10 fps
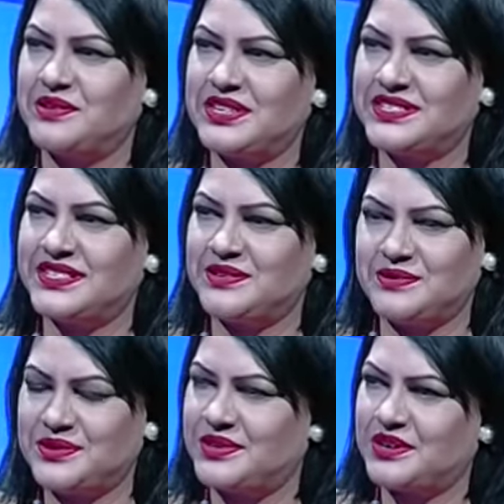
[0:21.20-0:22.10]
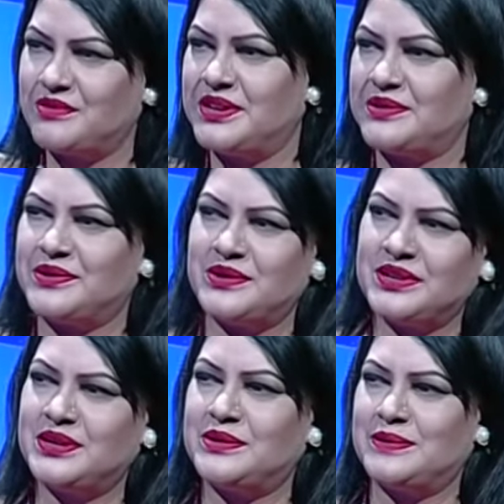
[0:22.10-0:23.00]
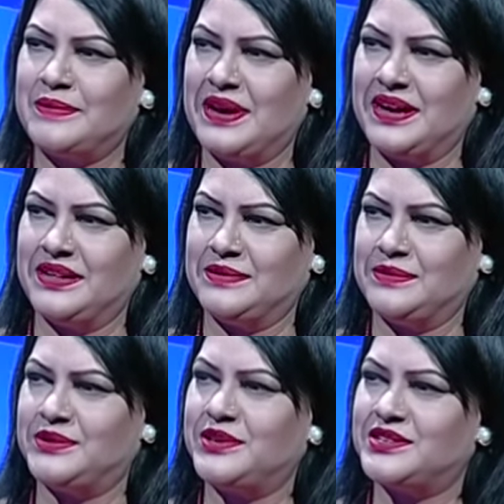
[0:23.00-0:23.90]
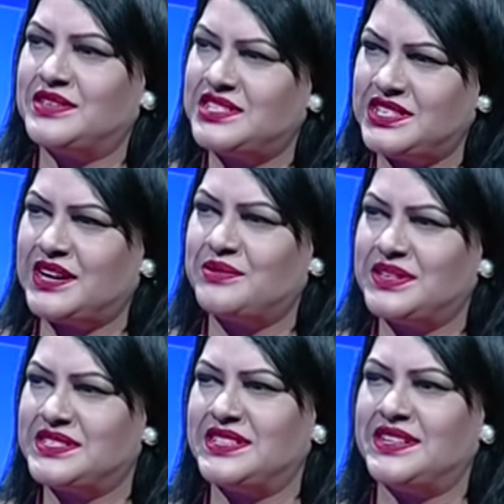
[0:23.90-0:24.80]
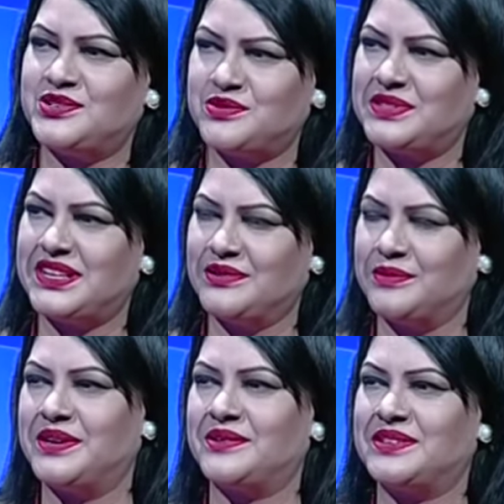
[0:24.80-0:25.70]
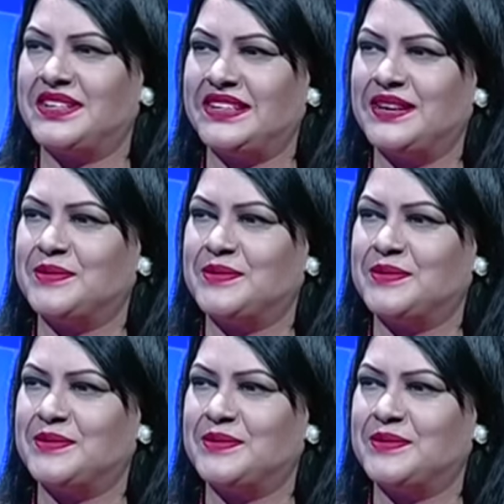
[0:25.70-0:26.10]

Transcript: করেছেন কোনো রকমের কোনো কি দুর্ঘটনার শিকার হয়েছিলেন ছবিতে অভিনয় করতে গিয়ে